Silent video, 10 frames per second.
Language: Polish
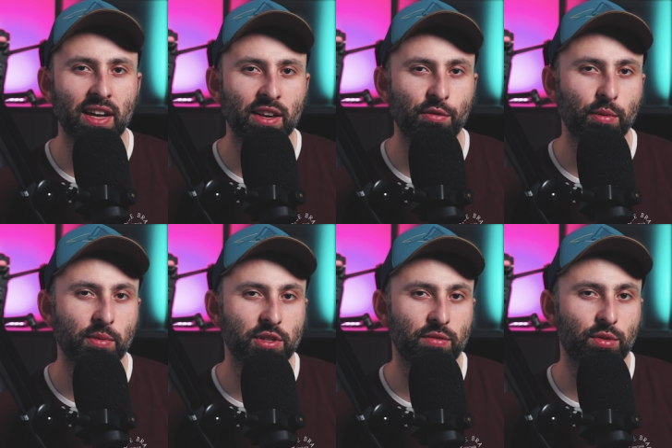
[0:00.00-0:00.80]
Tak I w
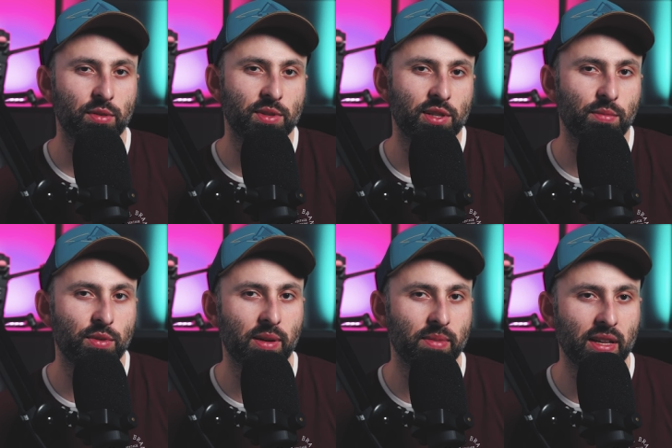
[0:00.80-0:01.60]
momencie, w którym
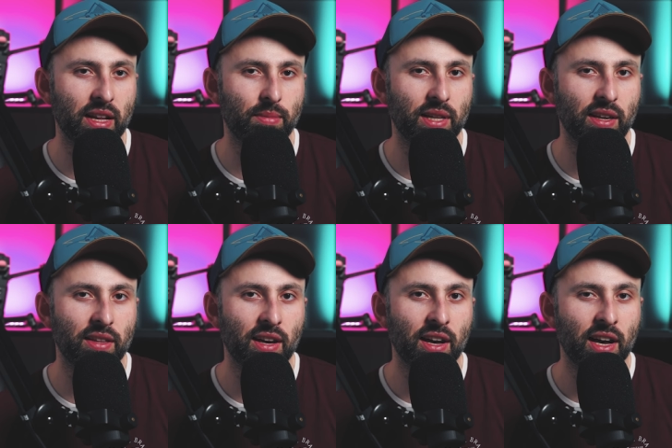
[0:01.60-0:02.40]
zrobiłem ten update,